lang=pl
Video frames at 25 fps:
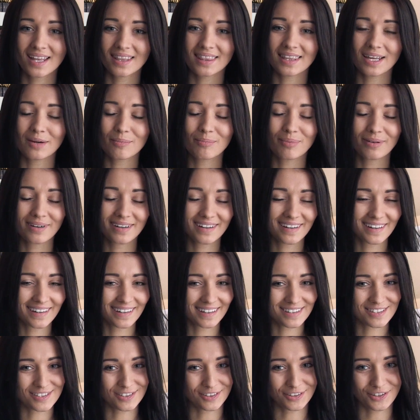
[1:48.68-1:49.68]
na
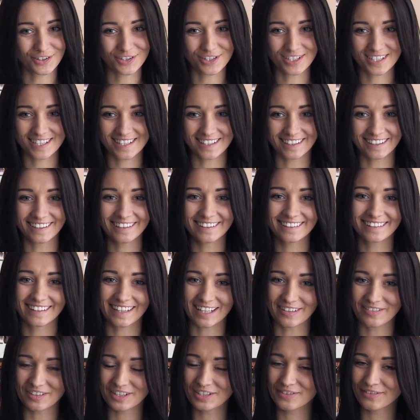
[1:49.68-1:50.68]
bardzo korzystnych
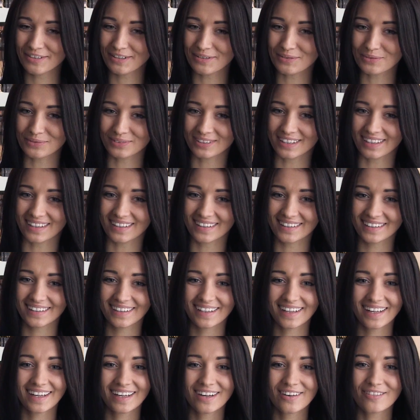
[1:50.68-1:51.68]
dla Was warunkach.
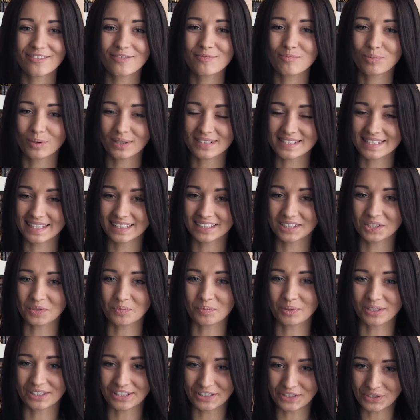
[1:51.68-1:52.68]
Płacacie
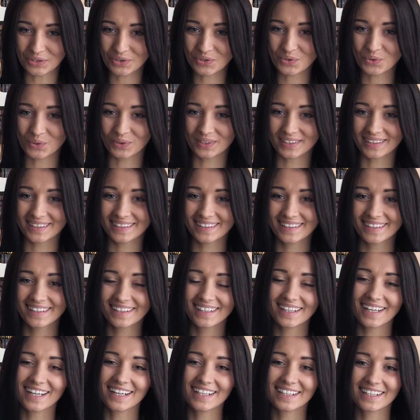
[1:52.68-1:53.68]
50 zł,
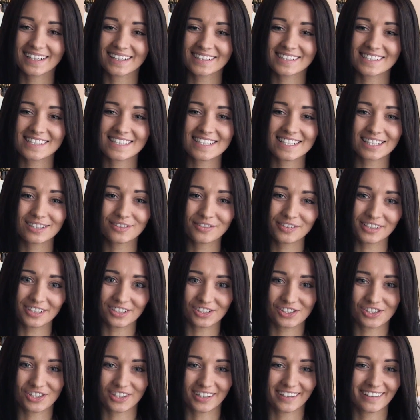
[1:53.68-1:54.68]
a gracie za
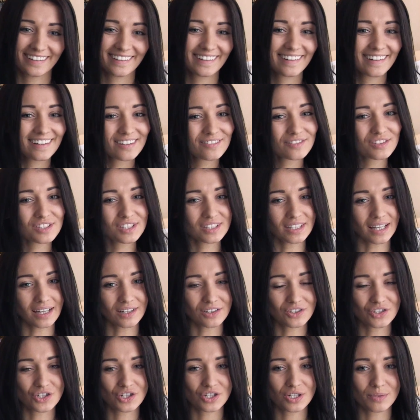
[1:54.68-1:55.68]
200
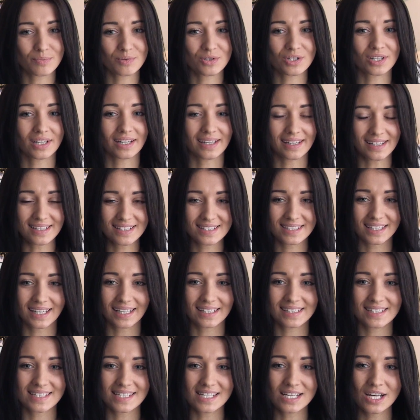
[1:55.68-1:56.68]
Wystarczy, że przy
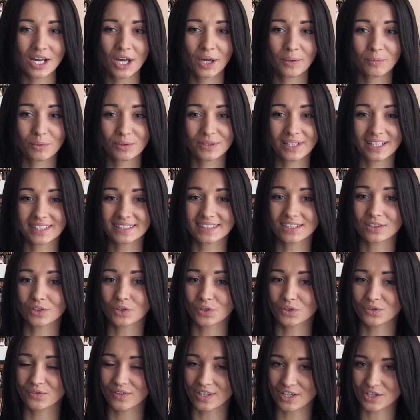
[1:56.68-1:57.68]
rejestracji podacie
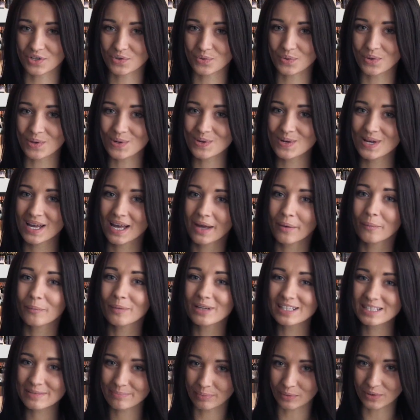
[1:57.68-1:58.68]
kod weszło
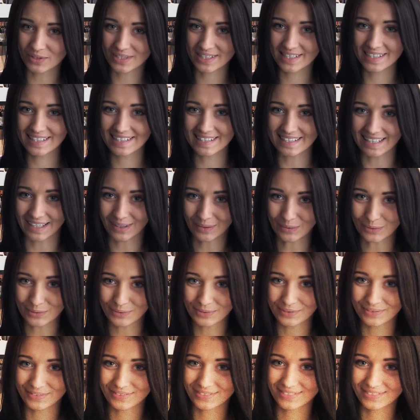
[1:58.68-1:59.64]
bez polskich znaków.